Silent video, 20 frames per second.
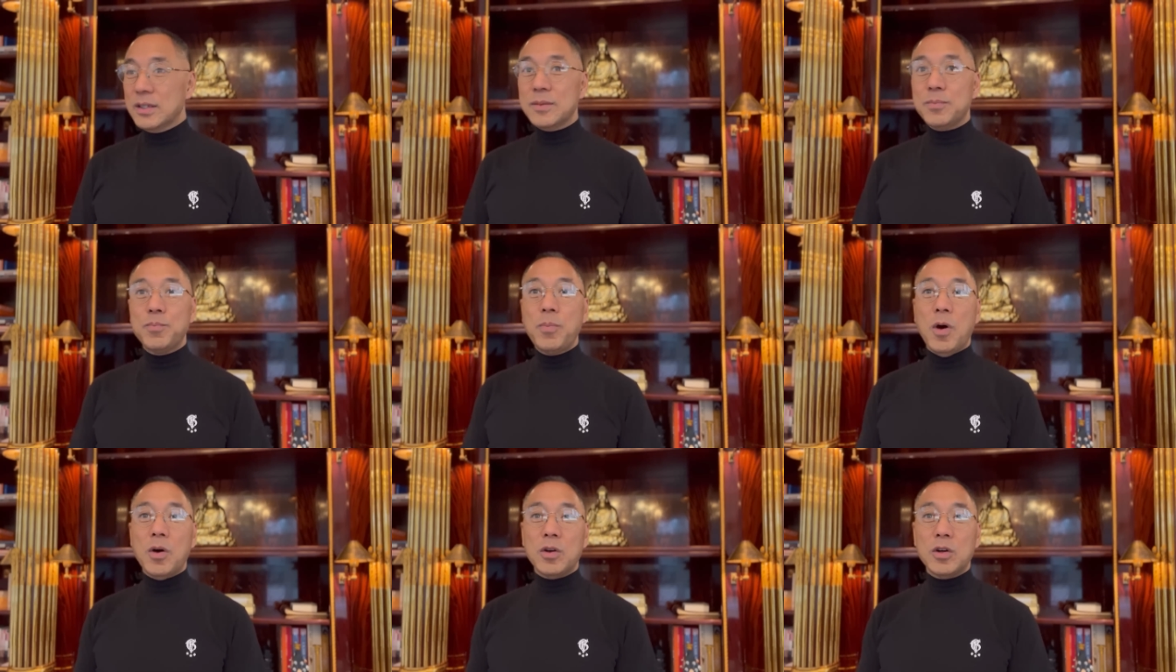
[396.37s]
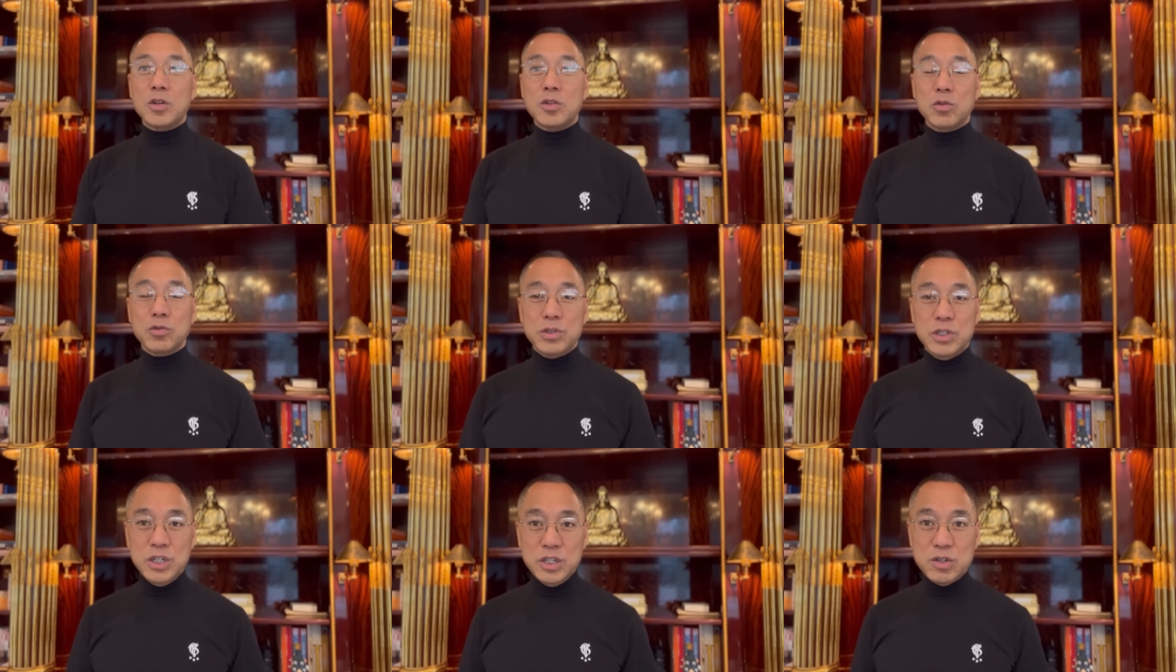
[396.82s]
抱着
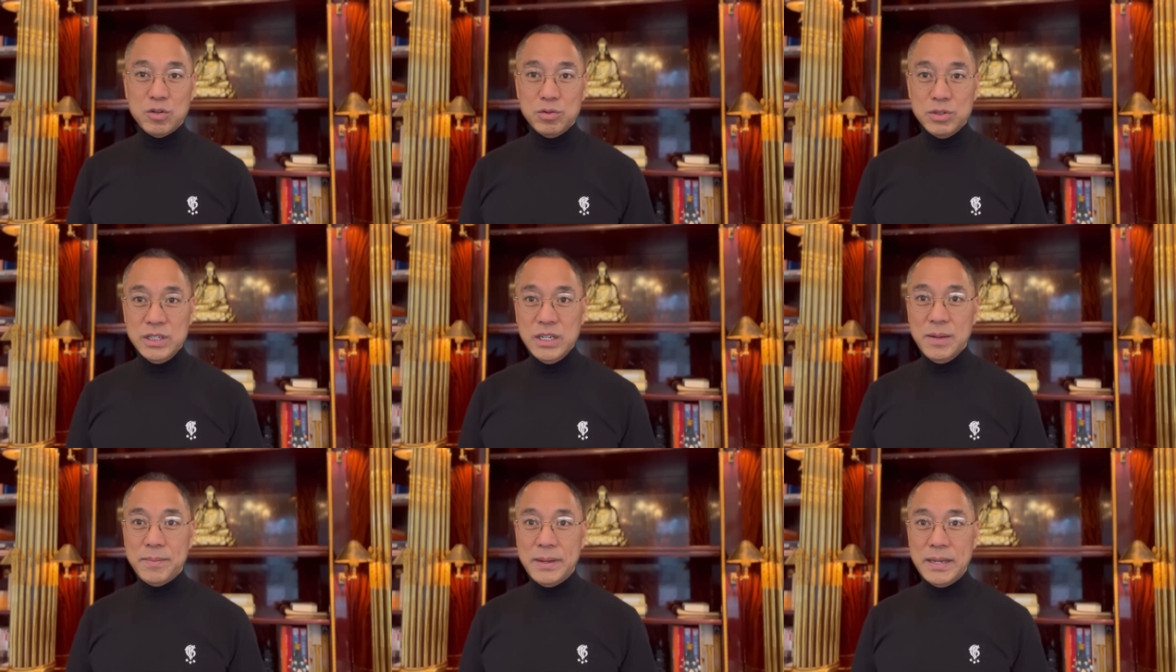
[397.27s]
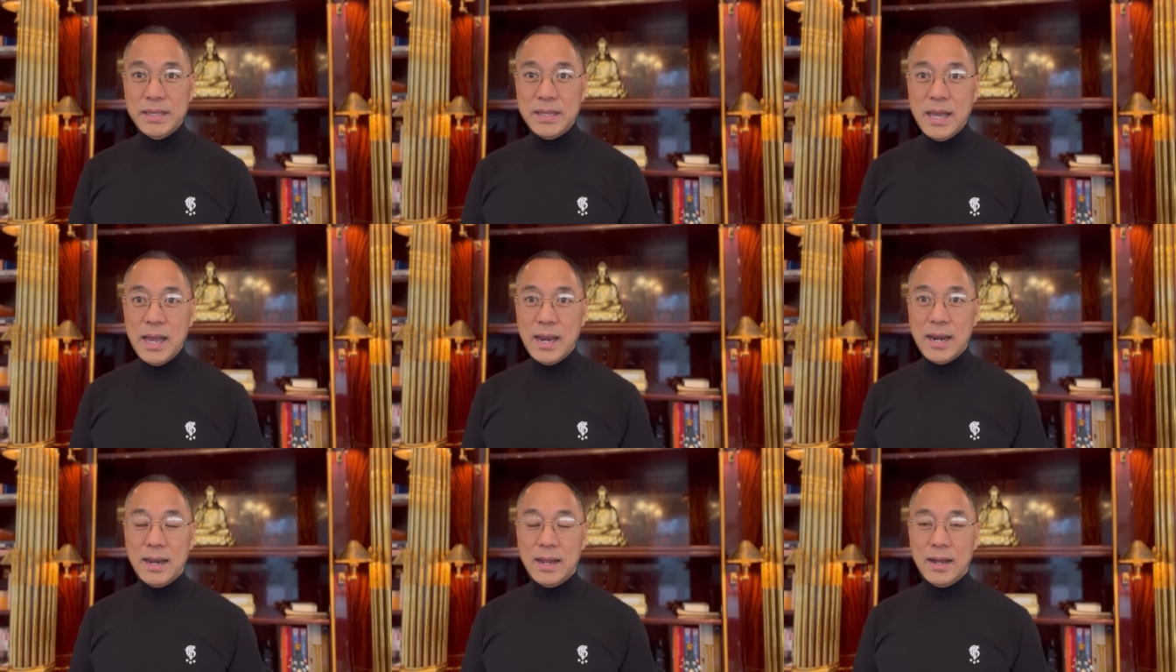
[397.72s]
手机，手机也没
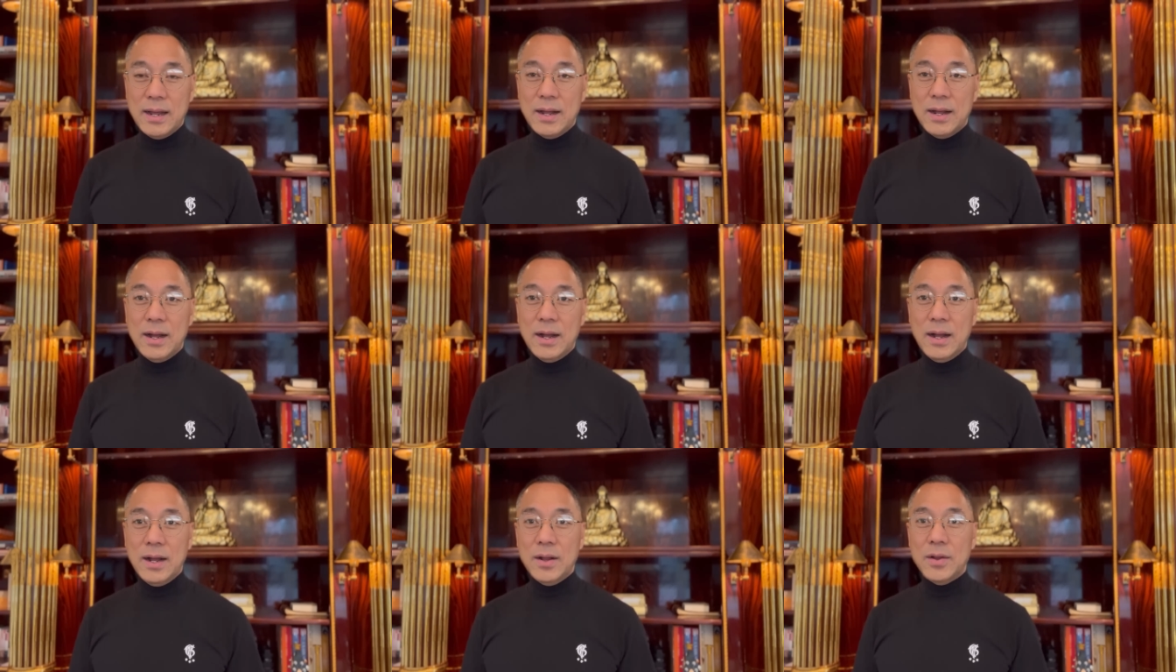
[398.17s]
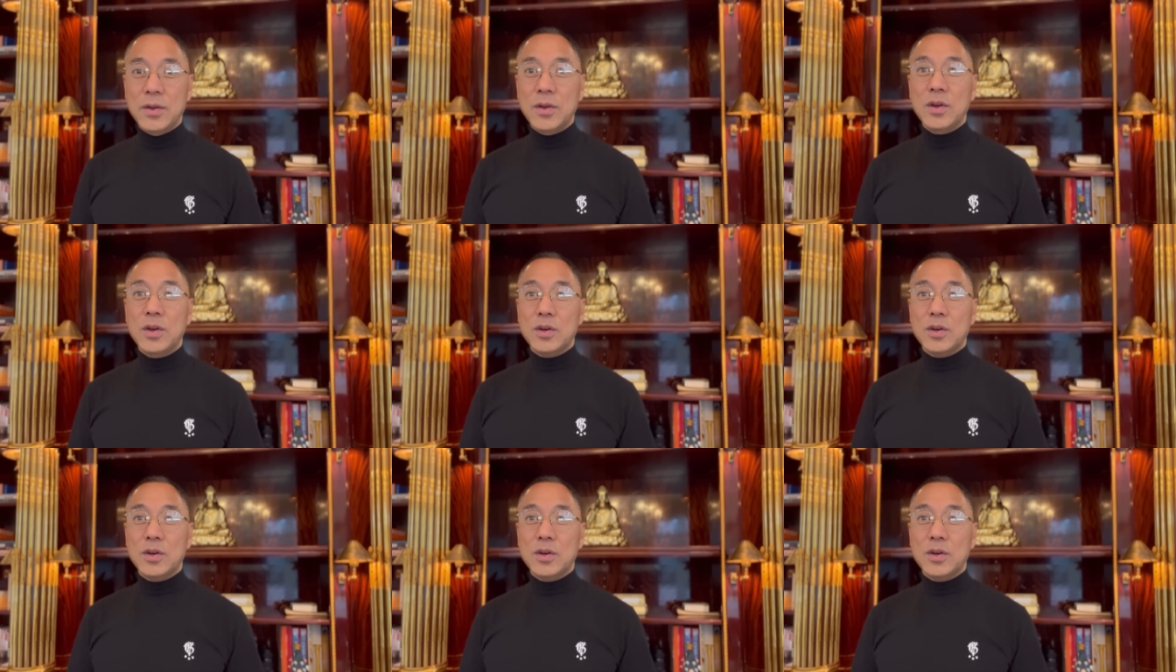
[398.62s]
电了啊。